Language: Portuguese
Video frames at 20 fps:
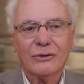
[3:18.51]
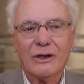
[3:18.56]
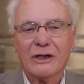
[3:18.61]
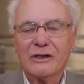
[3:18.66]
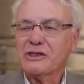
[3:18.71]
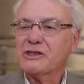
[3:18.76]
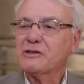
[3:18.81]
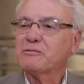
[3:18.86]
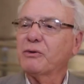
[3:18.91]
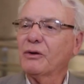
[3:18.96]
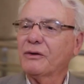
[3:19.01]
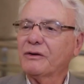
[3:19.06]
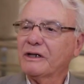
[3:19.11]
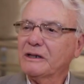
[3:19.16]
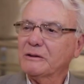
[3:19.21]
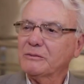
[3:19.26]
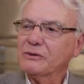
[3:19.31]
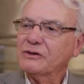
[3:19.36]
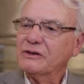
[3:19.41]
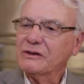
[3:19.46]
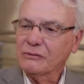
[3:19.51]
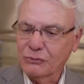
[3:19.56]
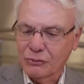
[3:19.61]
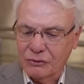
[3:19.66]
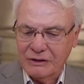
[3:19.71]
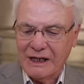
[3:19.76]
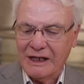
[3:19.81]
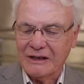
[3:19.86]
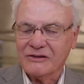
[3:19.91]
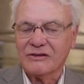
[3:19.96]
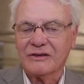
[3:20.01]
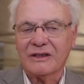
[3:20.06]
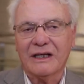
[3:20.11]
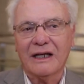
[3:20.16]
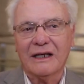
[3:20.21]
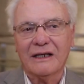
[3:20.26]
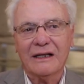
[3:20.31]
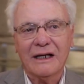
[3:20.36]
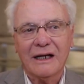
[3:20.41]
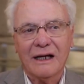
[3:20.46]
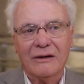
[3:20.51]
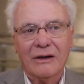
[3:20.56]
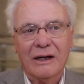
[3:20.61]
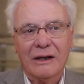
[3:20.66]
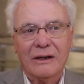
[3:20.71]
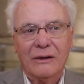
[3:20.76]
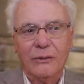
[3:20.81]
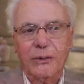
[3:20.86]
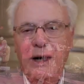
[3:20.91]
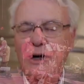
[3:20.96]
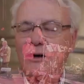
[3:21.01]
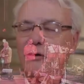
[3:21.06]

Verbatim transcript: nós exploramos, no caso dele, a